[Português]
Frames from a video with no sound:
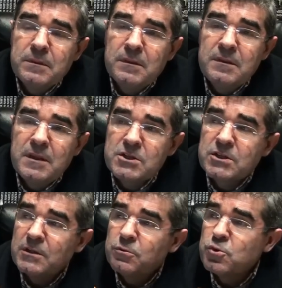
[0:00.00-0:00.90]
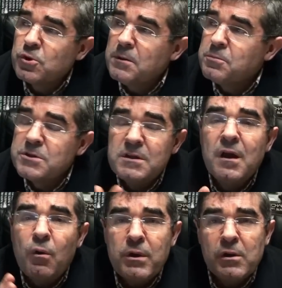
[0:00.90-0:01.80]
na estante dos livros e
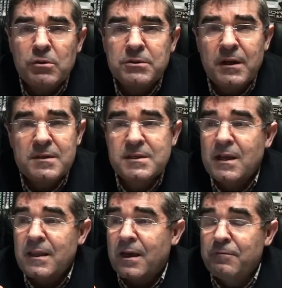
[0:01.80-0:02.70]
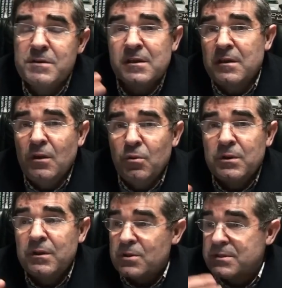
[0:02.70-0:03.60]
não o encontrei. Se calhar fiz aquilo
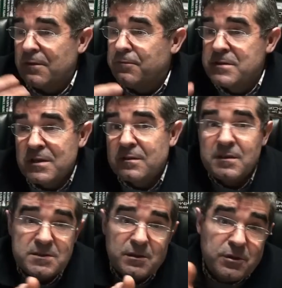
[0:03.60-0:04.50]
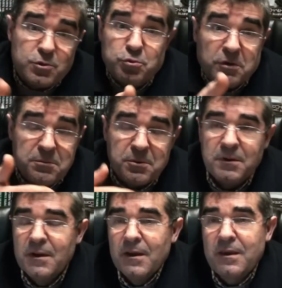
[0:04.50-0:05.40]
que não se deve fazer, diz, diz o livro,
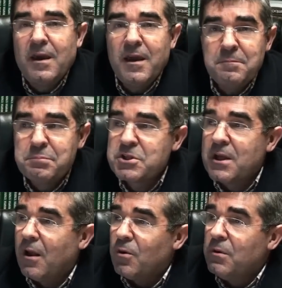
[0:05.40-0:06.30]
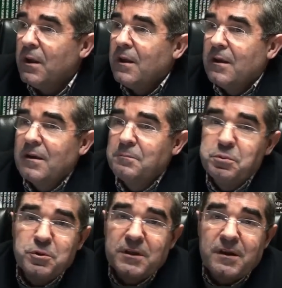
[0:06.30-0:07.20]
que é emprestá-lo, ah,
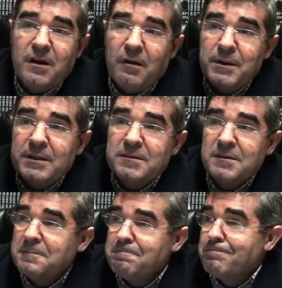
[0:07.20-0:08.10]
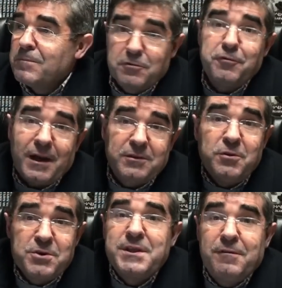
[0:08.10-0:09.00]
porque realmente de facto
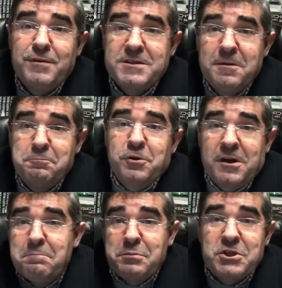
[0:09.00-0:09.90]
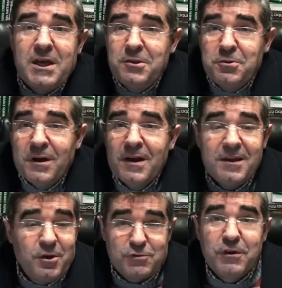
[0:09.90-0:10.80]
não se deve fazer, porque emprestando
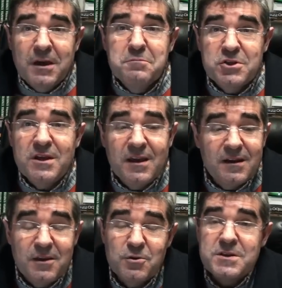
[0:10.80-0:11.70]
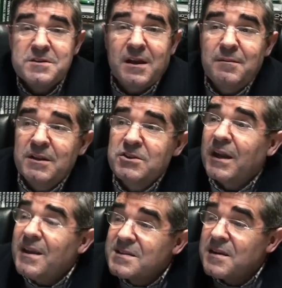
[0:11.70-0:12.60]
nós ficamos sem ele. E eu sinceramente
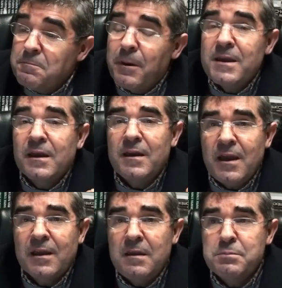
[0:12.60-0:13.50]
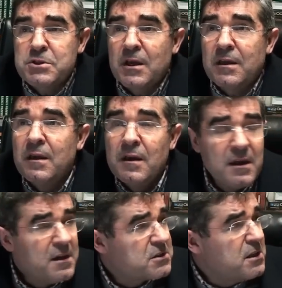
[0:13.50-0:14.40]
já nem sei bem a quem é que emprestei.
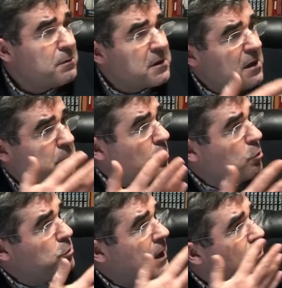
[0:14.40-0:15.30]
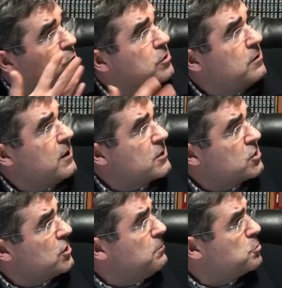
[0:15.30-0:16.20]
Estive aqui a procurar nos,
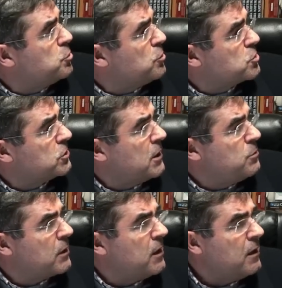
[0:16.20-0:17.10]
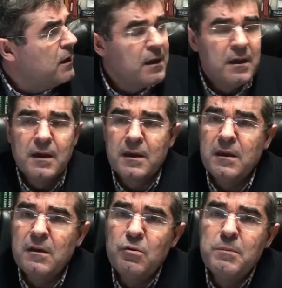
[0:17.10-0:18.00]
nestes livros todos que tenho aqui
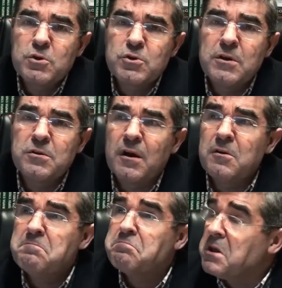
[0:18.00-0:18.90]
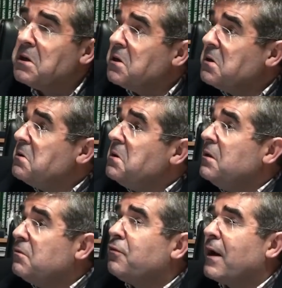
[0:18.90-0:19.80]
aqui no meu escritório uh,
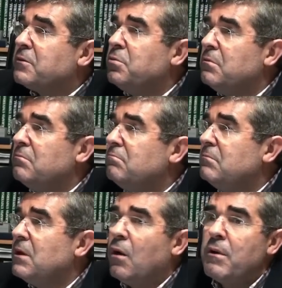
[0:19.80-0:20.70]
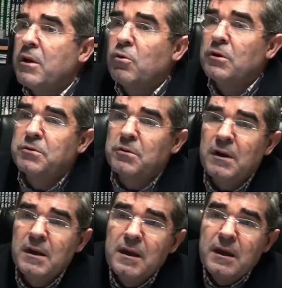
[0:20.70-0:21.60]
e de facto não o encontro, uh,
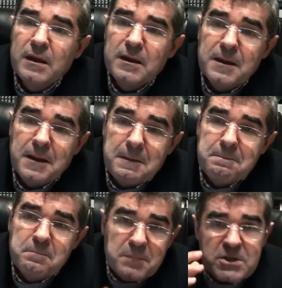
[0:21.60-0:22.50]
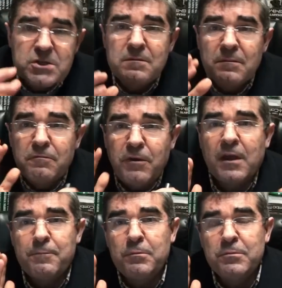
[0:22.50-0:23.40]
mas
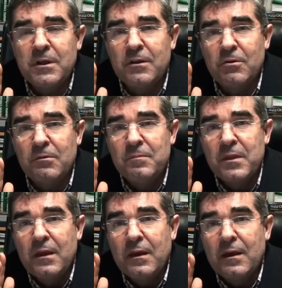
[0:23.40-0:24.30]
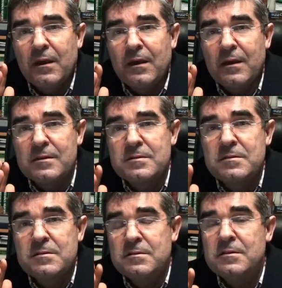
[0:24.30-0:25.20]
fica prometido. Uh,
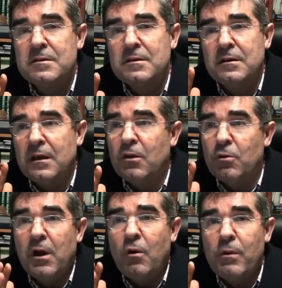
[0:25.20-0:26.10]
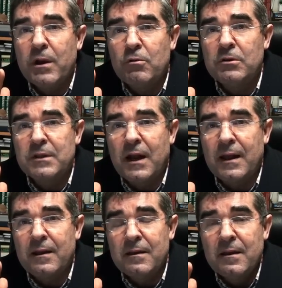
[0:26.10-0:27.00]
se eu não o encontrar,